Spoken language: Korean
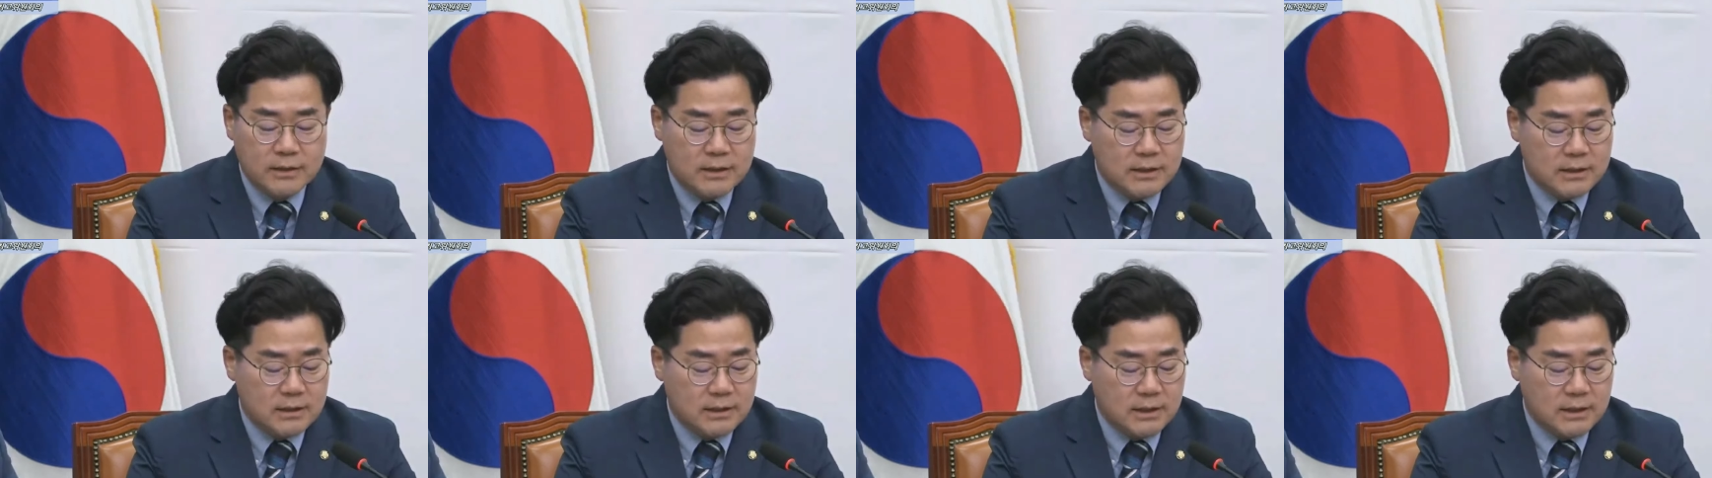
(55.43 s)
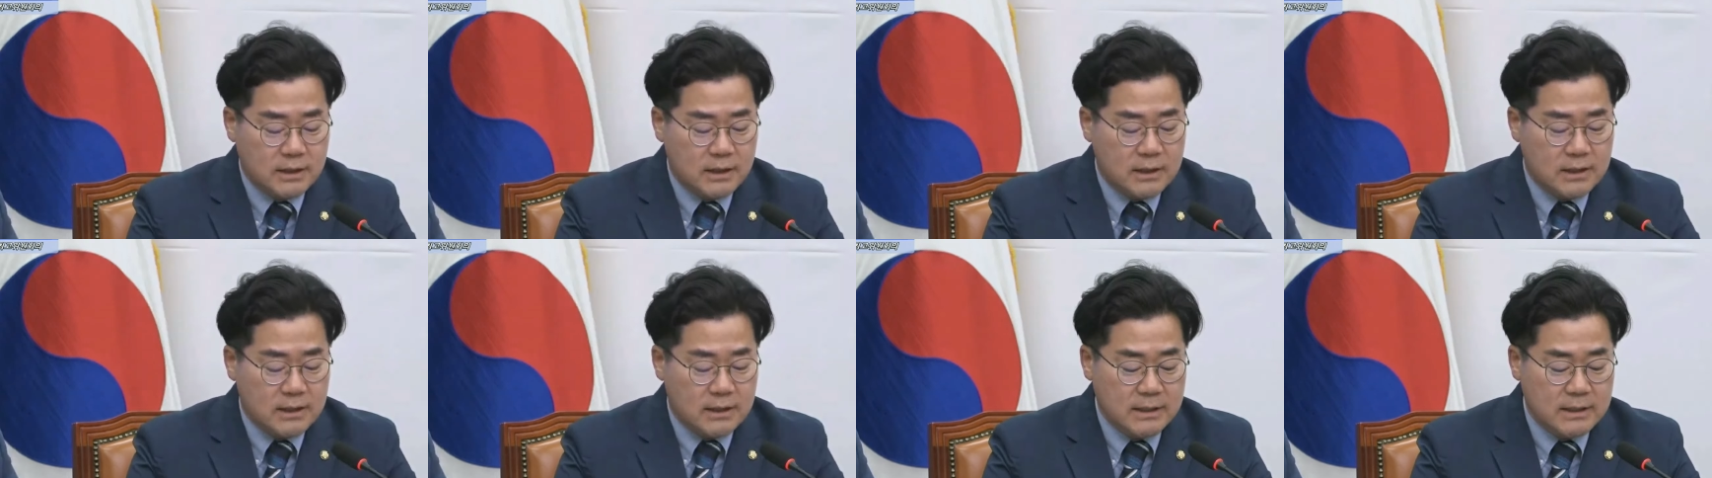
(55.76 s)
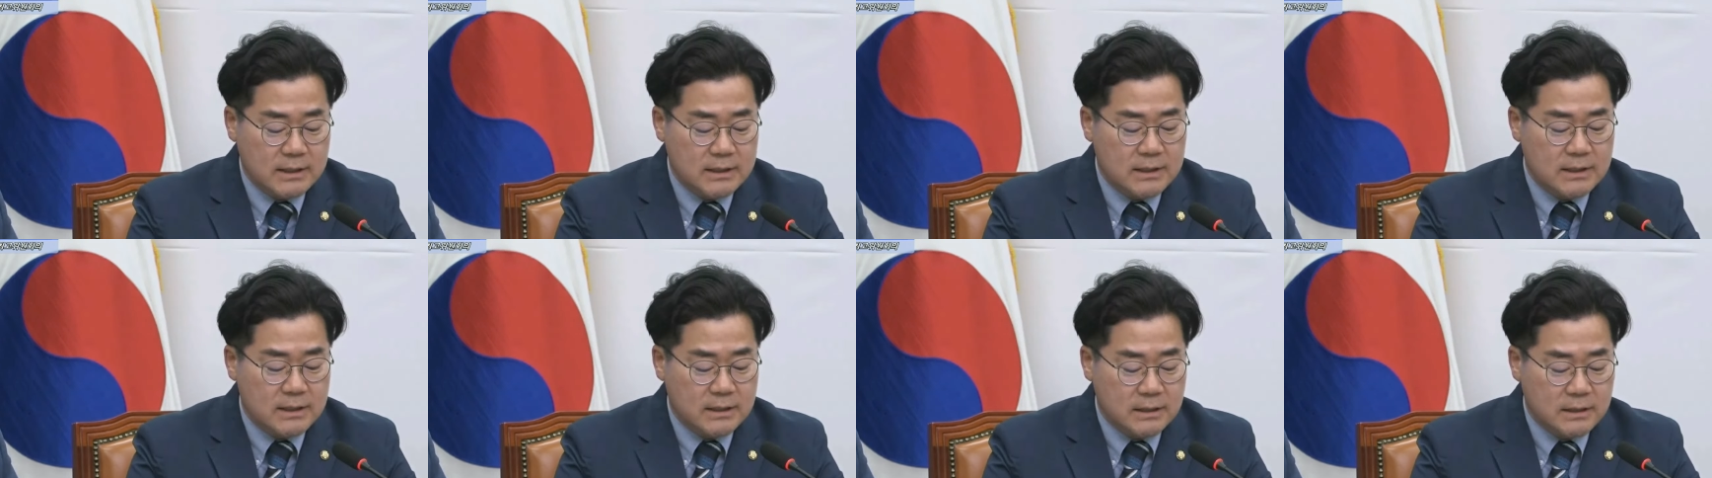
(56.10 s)
식의
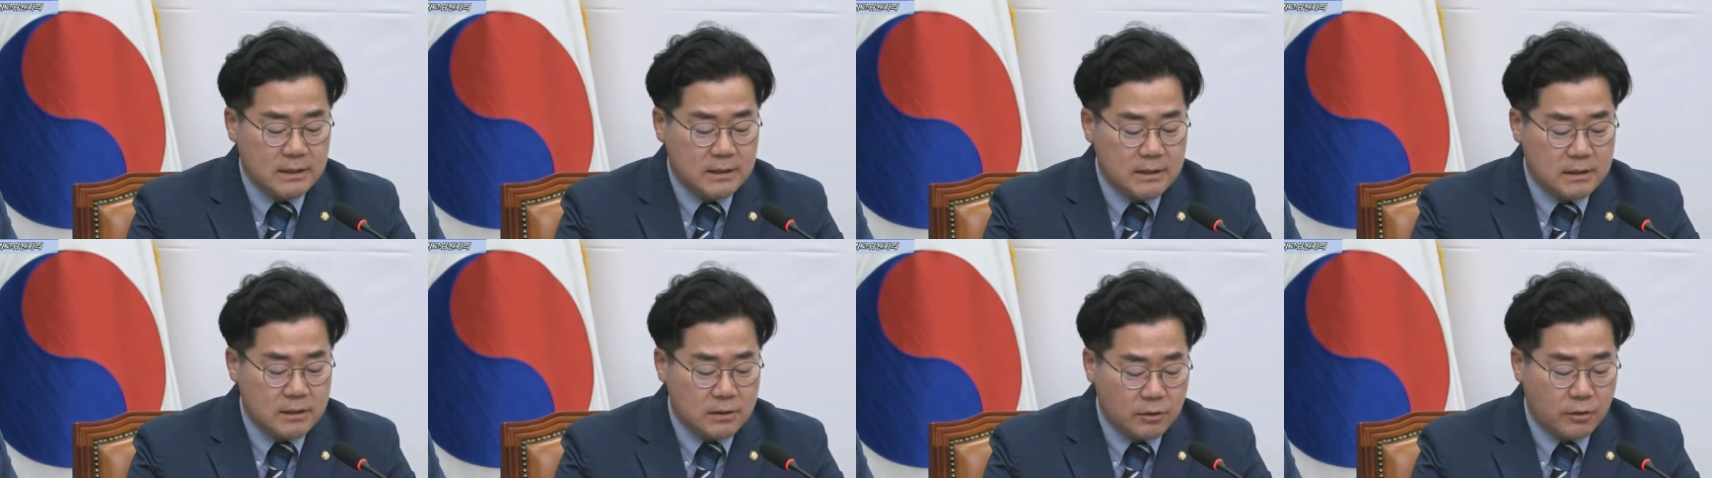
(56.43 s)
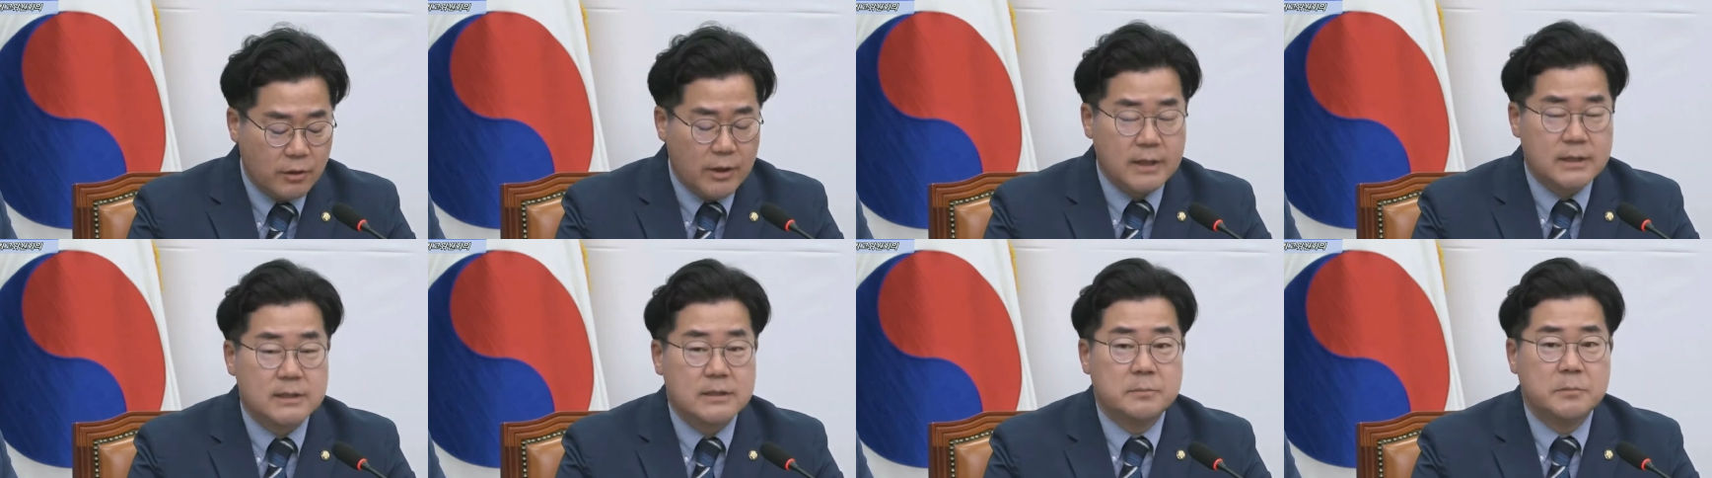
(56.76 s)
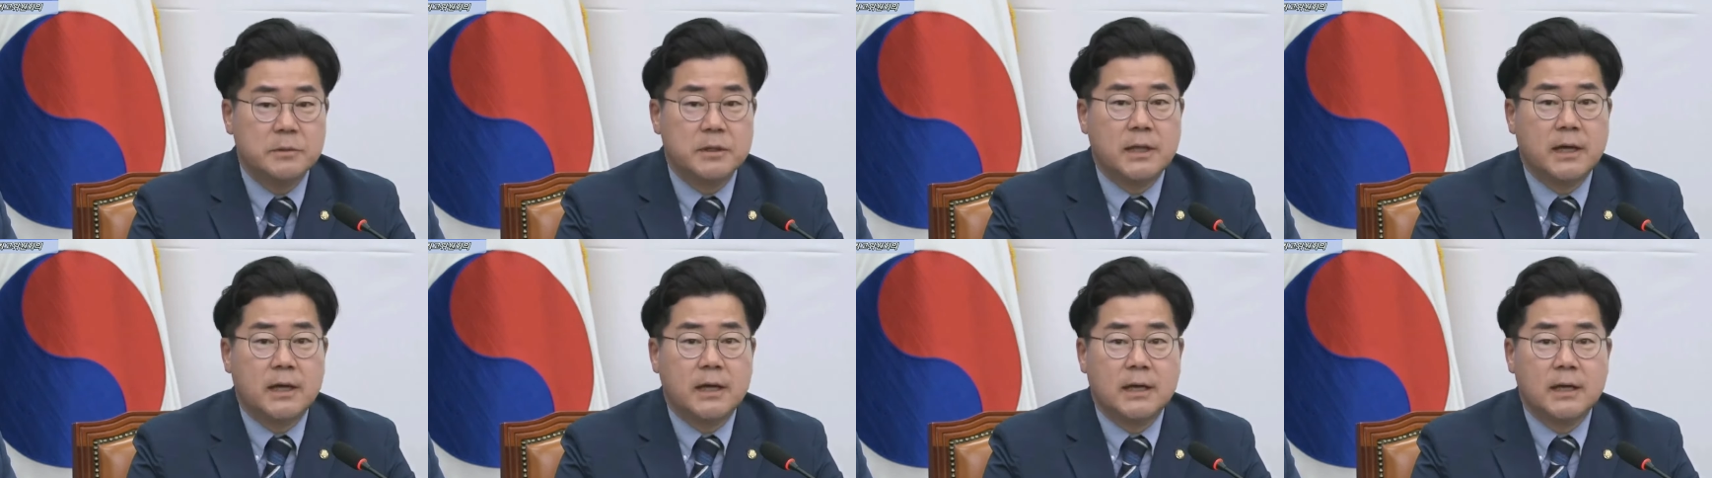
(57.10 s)
인식을
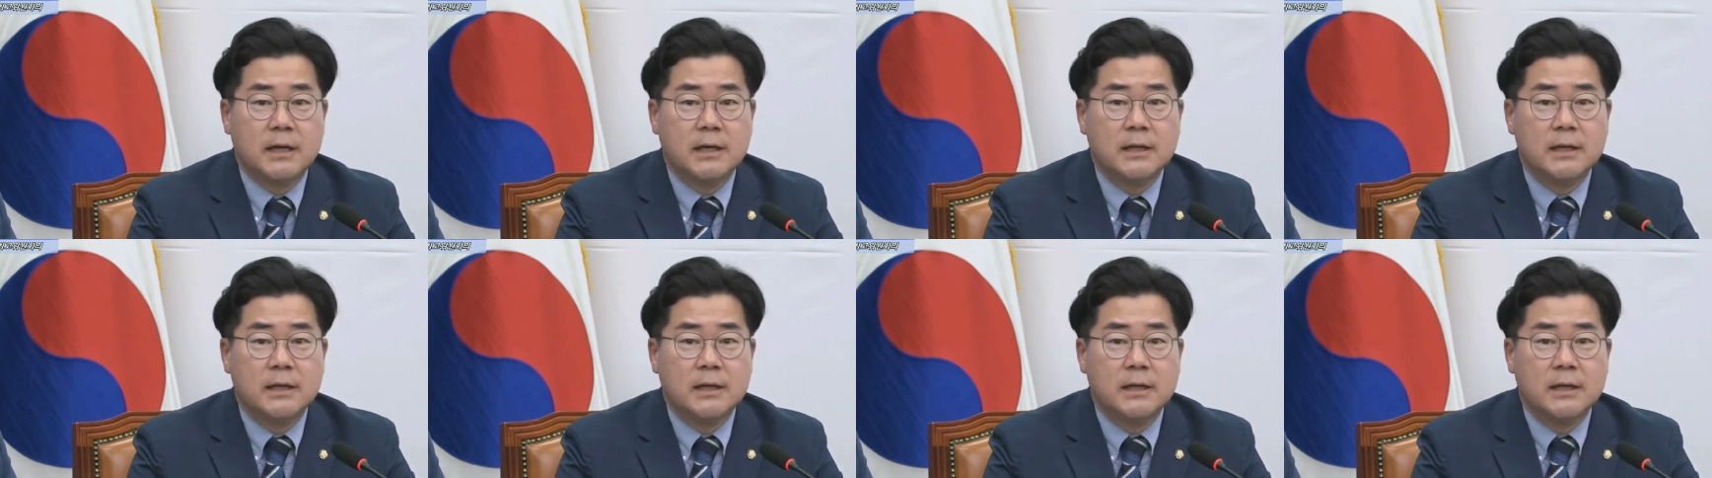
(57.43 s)
드러냈습니다.